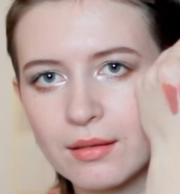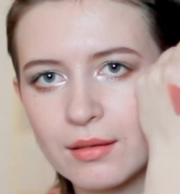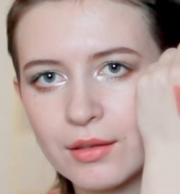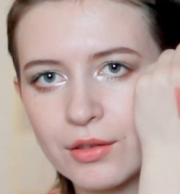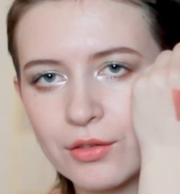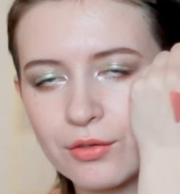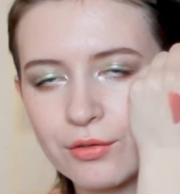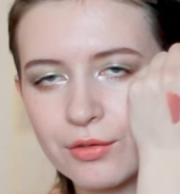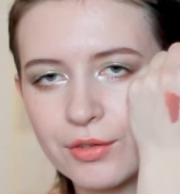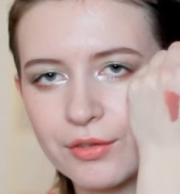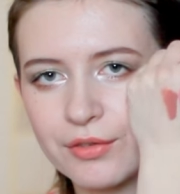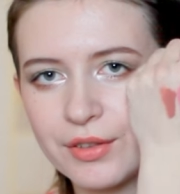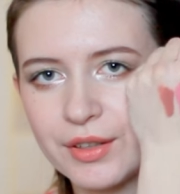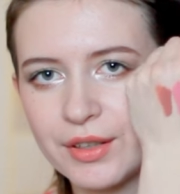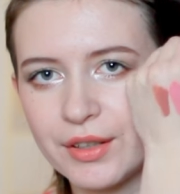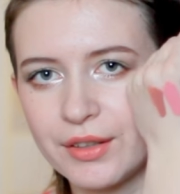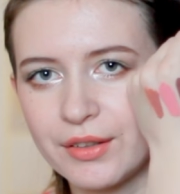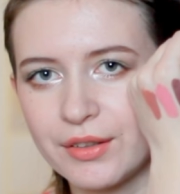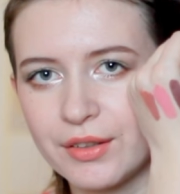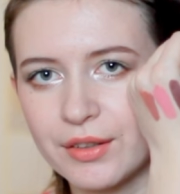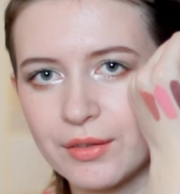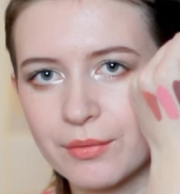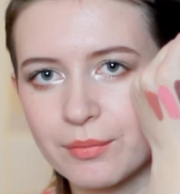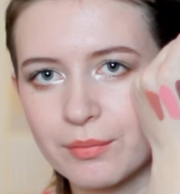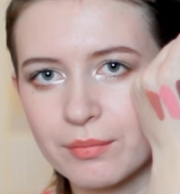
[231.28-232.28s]
Ну, вы
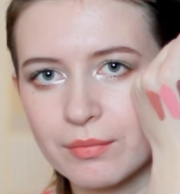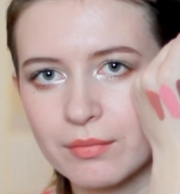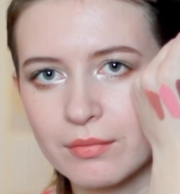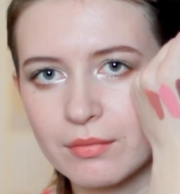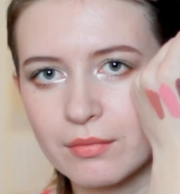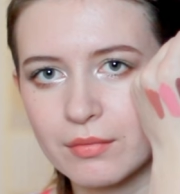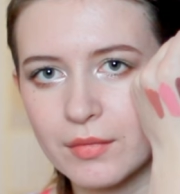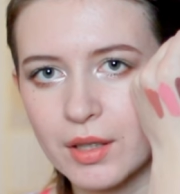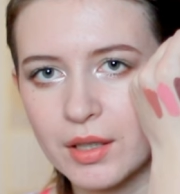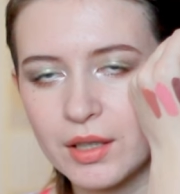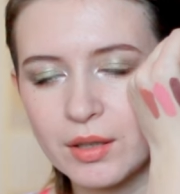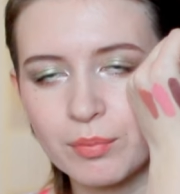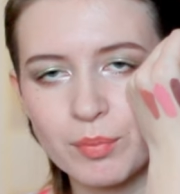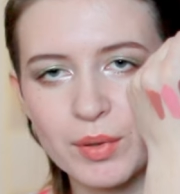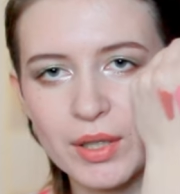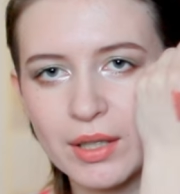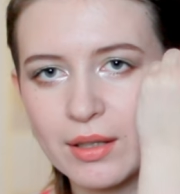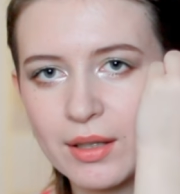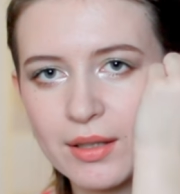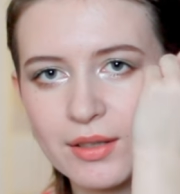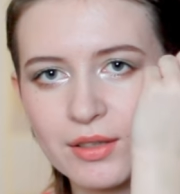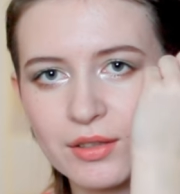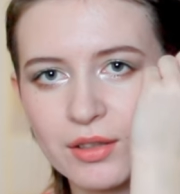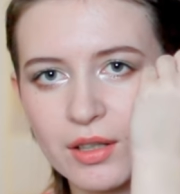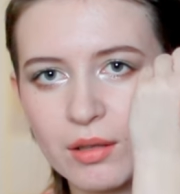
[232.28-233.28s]
видите. Они
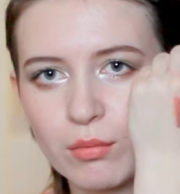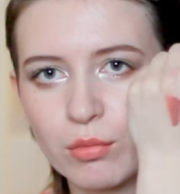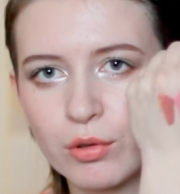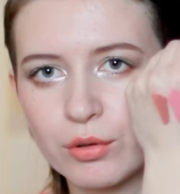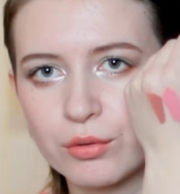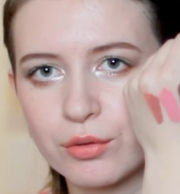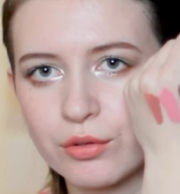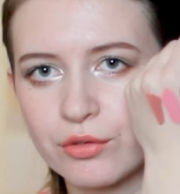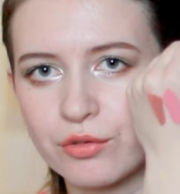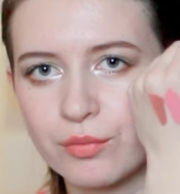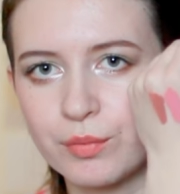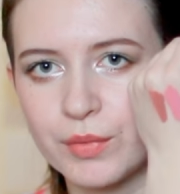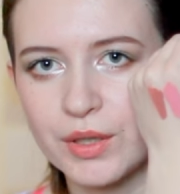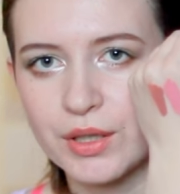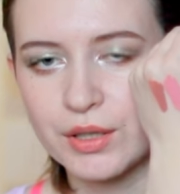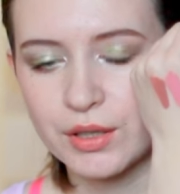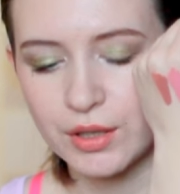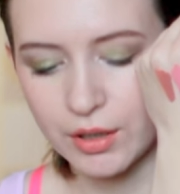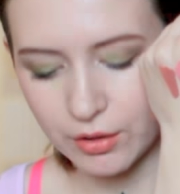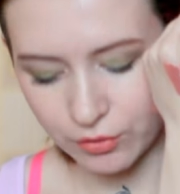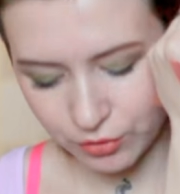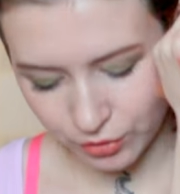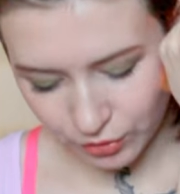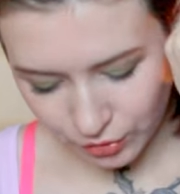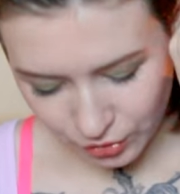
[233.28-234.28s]
прекрасно работают
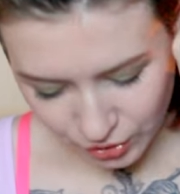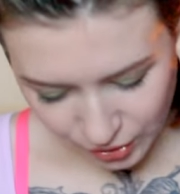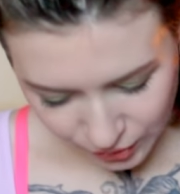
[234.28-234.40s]
вместе. Я очень